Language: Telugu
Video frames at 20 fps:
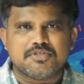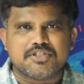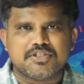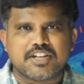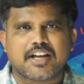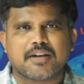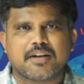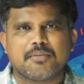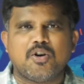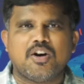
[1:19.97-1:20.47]

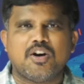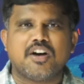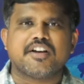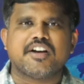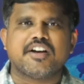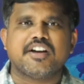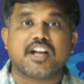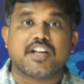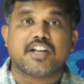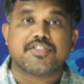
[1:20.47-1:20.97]
జగన్మోహన్
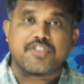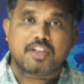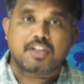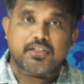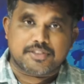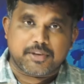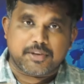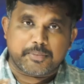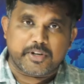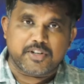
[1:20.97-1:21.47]
రెడ్డికి
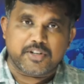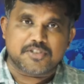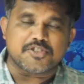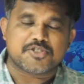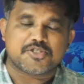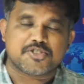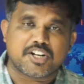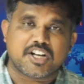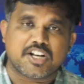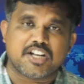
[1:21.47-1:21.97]
అత్యంత
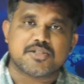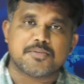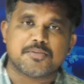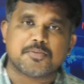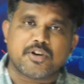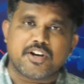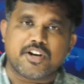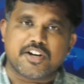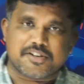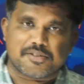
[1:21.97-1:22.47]
ప్రియశిష్యుడిగా
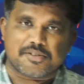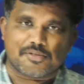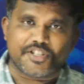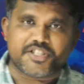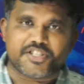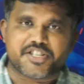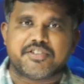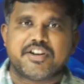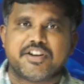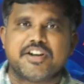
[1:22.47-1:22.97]
చెప్పుకునేటటువంటి
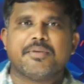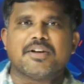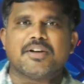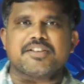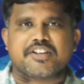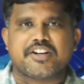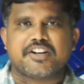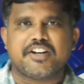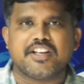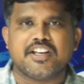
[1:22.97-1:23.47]
చెవిరెడ్డి
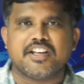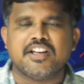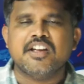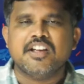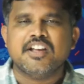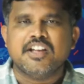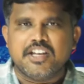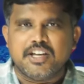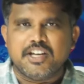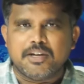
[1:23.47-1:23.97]
భాస్కర్ రెడ్డి
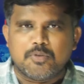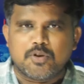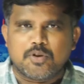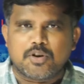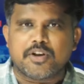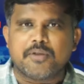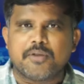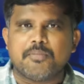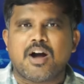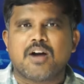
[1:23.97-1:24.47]
ఈ
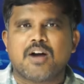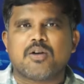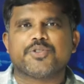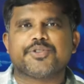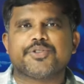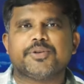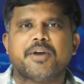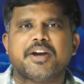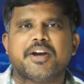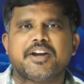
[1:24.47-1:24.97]
ముగ్గురు
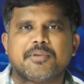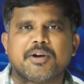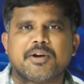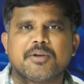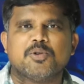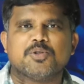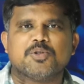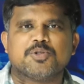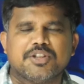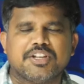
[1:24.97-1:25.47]
భాగవతం
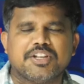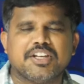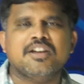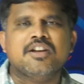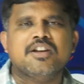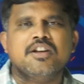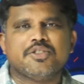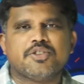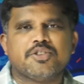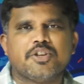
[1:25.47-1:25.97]
బయటపడబోతోంది
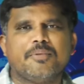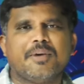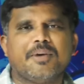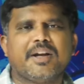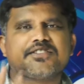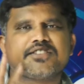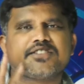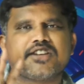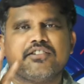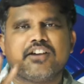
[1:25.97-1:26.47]
తిరుమల
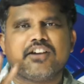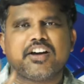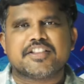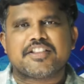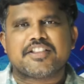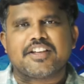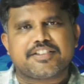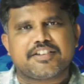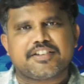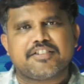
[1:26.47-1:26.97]
శ్రీవారి
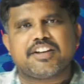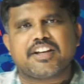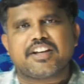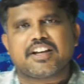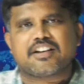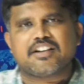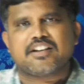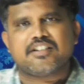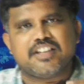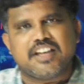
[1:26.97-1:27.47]
దర్శనం
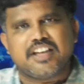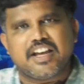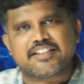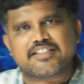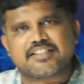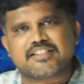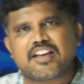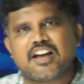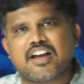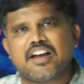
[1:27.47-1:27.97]
టికెట్లను ఏ
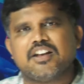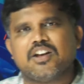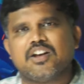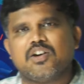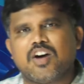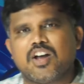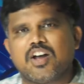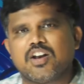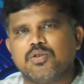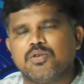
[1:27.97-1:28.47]
స్థాయిలో
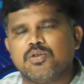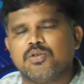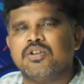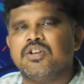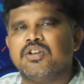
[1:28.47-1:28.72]
వాళ్ళు